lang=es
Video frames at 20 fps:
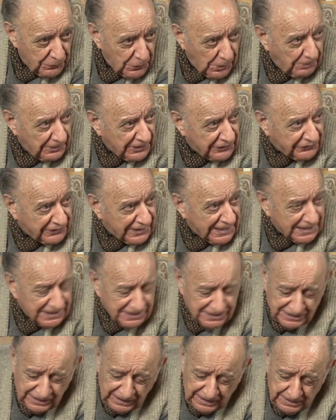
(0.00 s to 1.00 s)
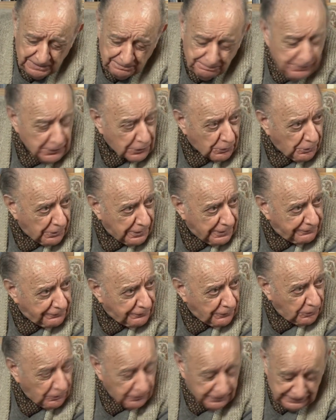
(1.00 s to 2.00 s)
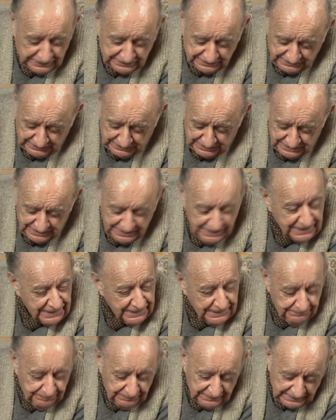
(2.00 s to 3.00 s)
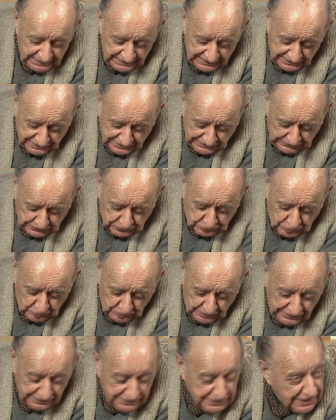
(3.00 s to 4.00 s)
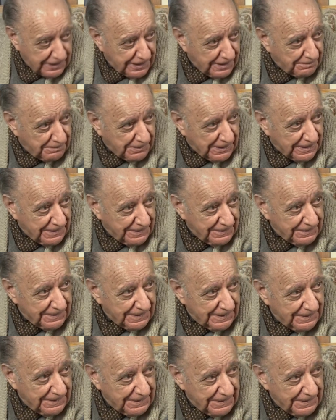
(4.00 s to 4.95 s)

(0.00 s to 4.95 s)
900 y pico de foca tiene. Esta altura tiene el expediente.